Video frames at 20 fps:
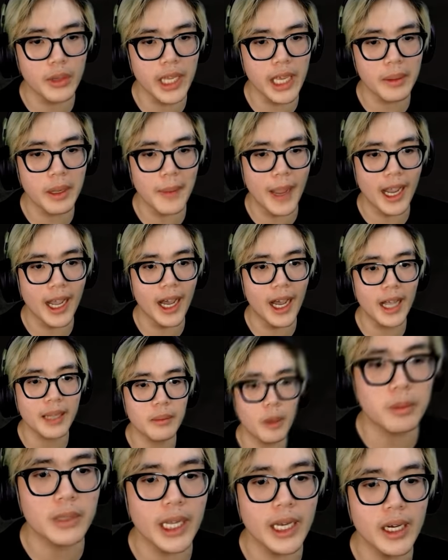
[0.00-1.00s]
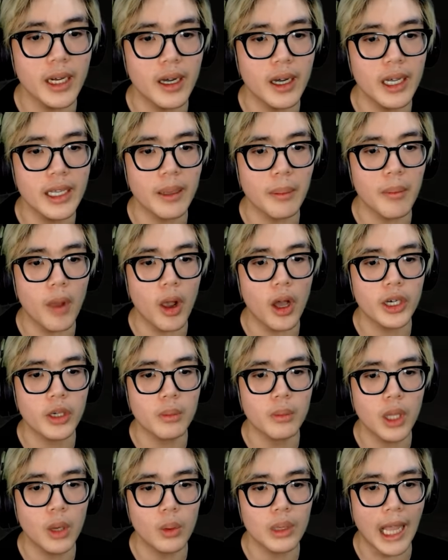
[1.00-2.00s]
giết mấy bạn hết một tí nữa dòng bo nó
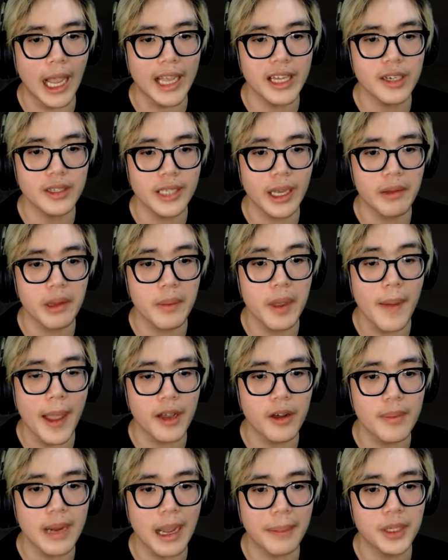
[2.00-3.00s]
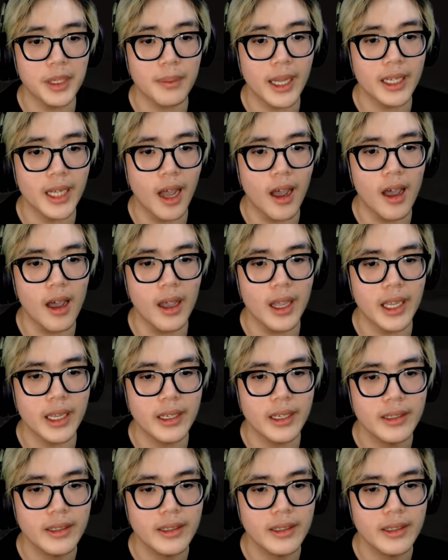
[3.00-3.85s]
cũng thu lại chứ sao gì mấy bạn cũng gặp được mình thôi